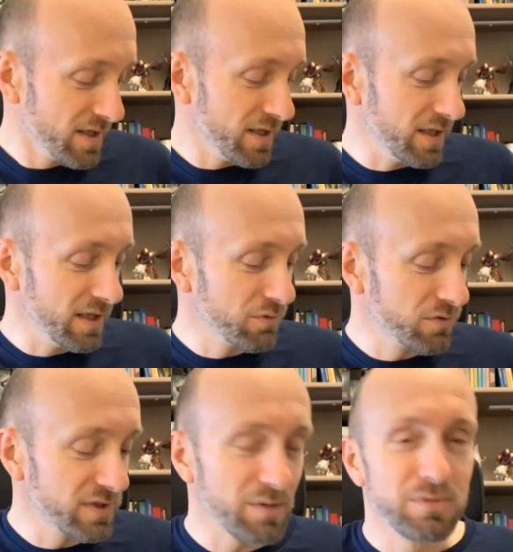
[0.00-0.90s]
et tout
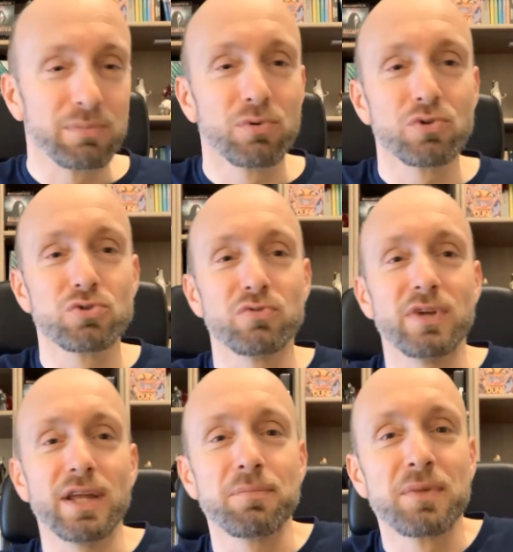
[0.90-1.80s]
ce qui est un petit peu Jules
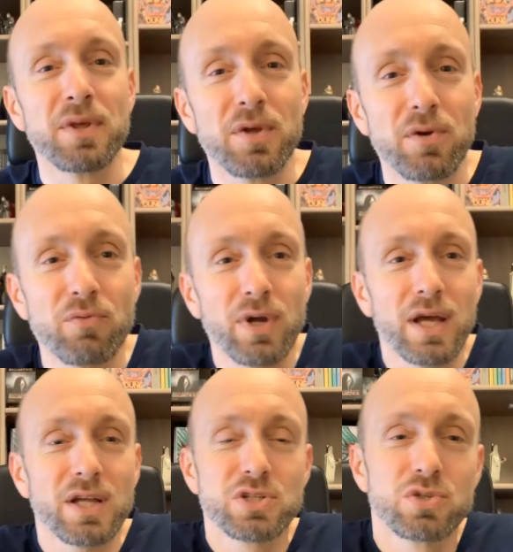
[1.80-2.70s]
Verne.
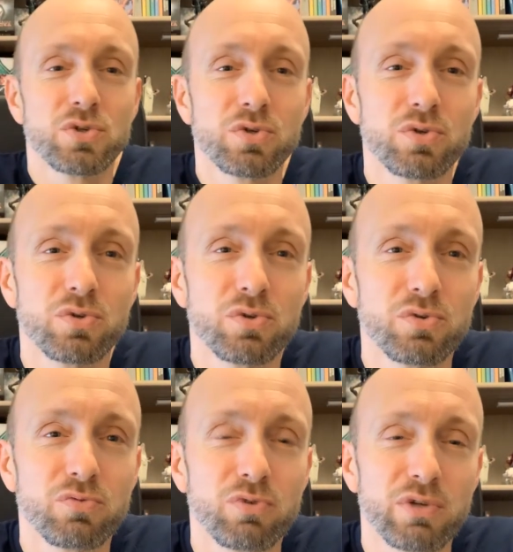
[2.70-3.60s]
Voilà,
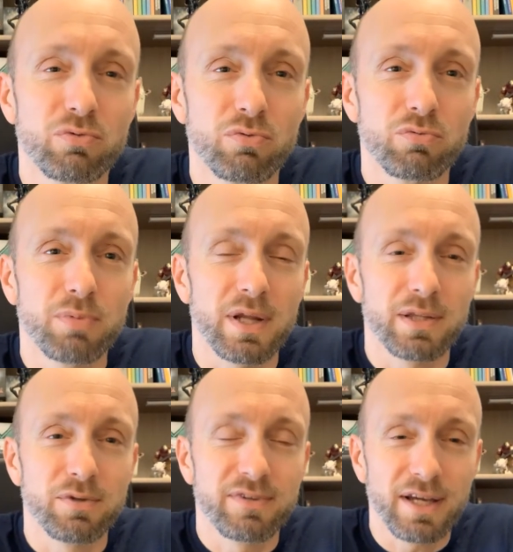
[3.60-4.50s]
je voulais vous parler
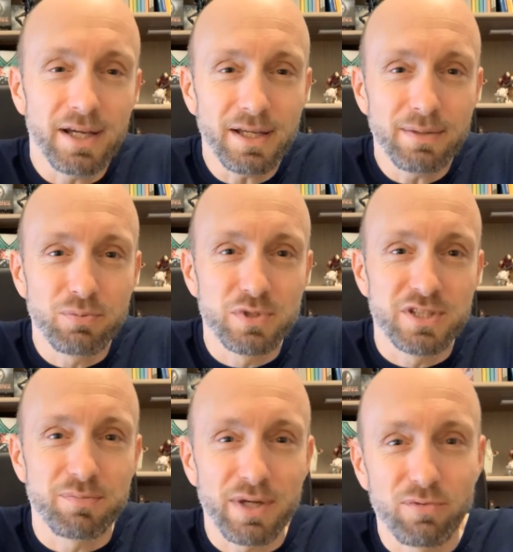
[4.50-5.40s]
de ça, et puis
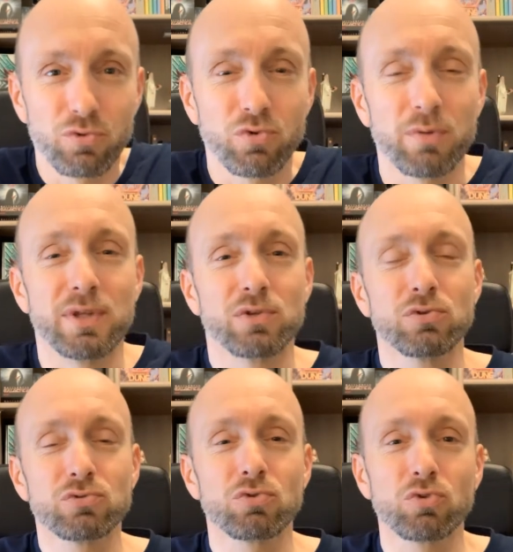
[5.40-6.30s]
j'espère vous retrouver
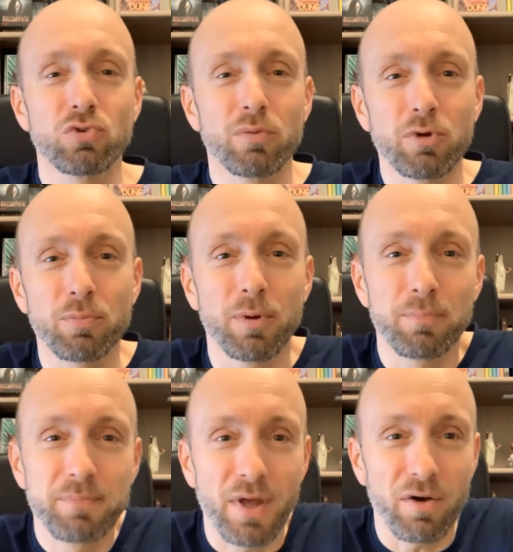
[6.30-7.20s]
bientôt sur le compte en Blog
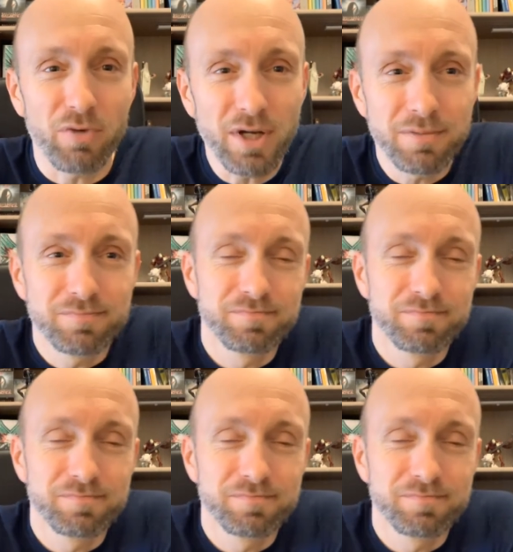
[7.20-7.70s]
Pop. Au revoir